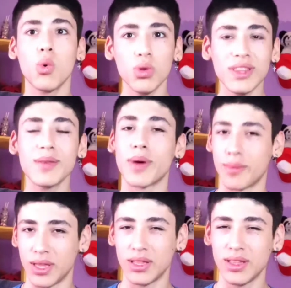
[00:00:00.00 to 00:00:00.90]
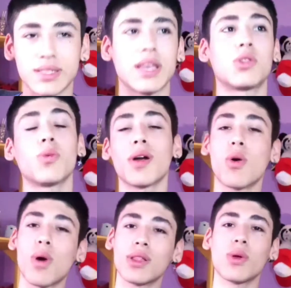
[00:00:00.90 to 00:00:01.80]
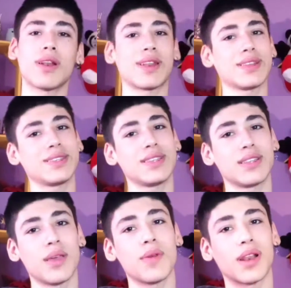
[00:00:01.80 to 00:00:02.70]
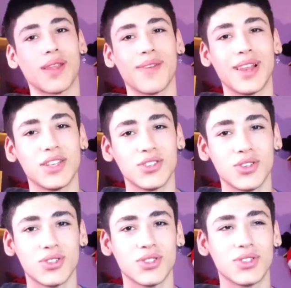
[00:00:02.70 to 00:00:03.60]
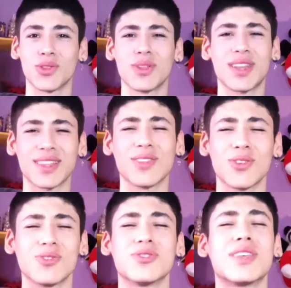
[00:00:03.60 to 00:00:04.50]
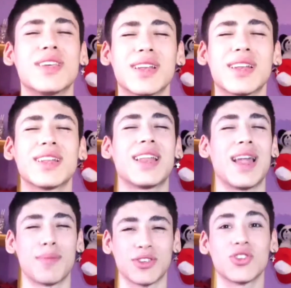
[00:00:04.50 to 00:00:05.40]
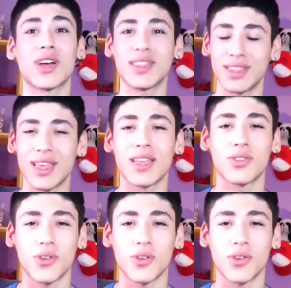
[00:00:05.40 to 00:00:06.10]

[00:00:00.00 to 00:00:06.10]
Últimamente estuve jugando al Resident Evil Revelations. Estoy tratando de conseguir la mayor cantidad de